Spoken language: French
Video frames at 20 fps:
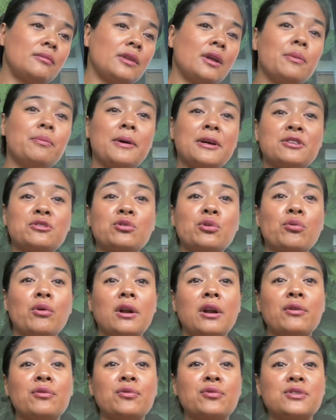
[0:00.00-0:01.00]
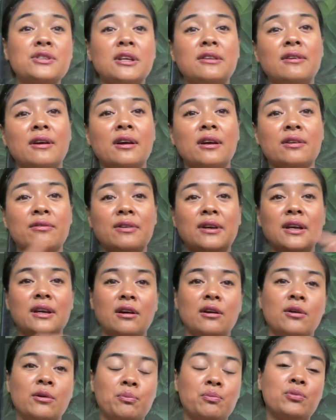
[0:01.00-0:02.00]
Parce que voilà, vous vous êtes arrivé
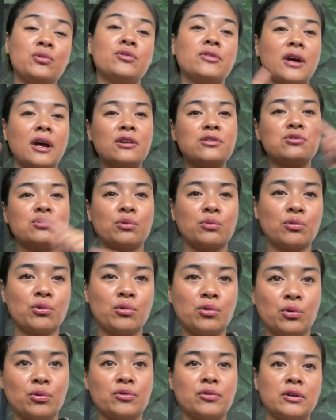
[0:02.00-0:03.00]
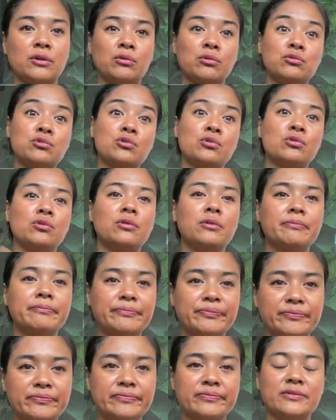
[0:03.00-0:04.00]
euh, plus tard sur mon compte et donc du coup,
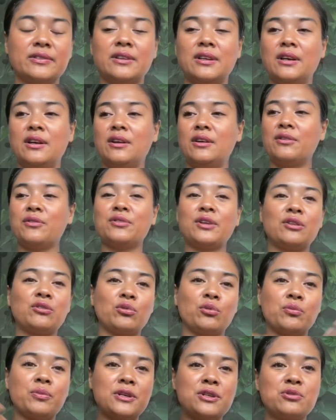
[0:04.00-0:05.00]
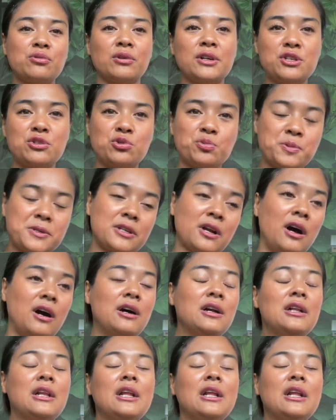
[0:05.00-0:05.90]
vous êtes tombé sur les substrats.